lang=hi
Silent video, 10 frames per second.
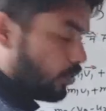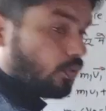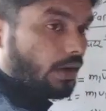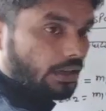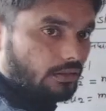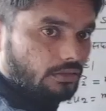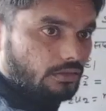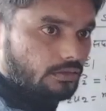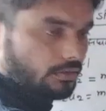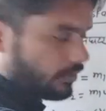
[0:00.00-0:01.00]
वन यू वन
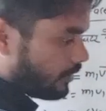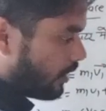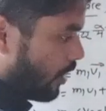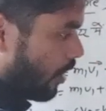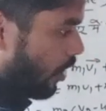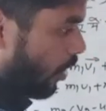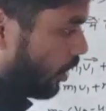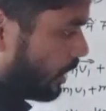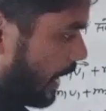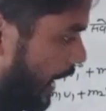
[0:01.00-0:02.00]

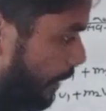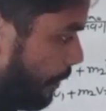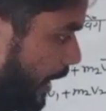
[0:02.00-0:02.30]
और यहां